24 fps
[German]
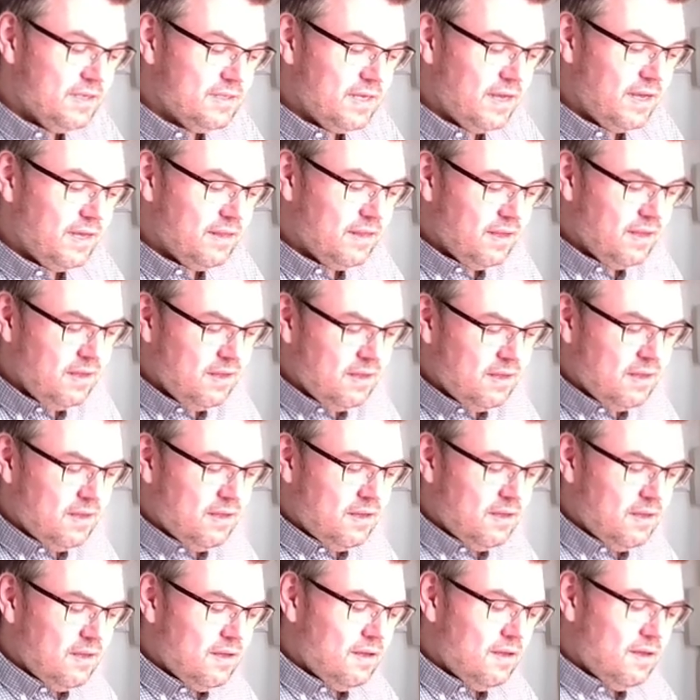Seite
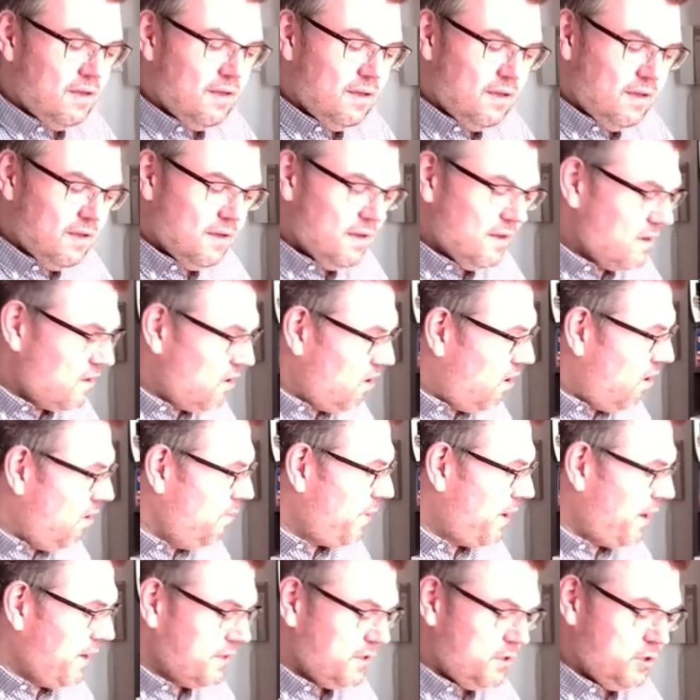kann
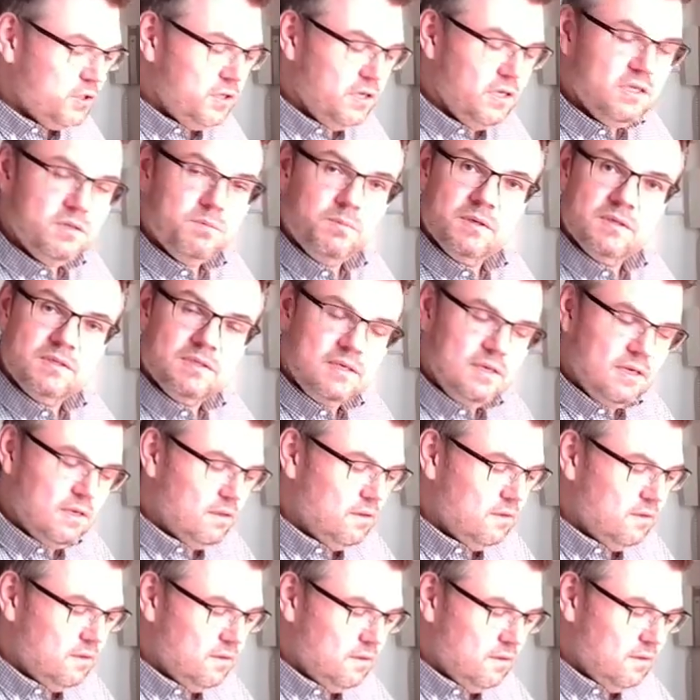praktisch nichts
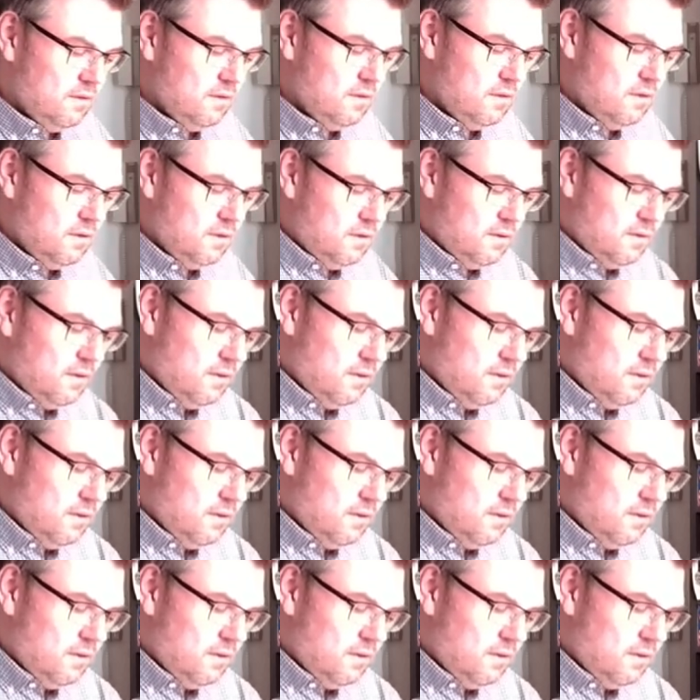passieren. Ja.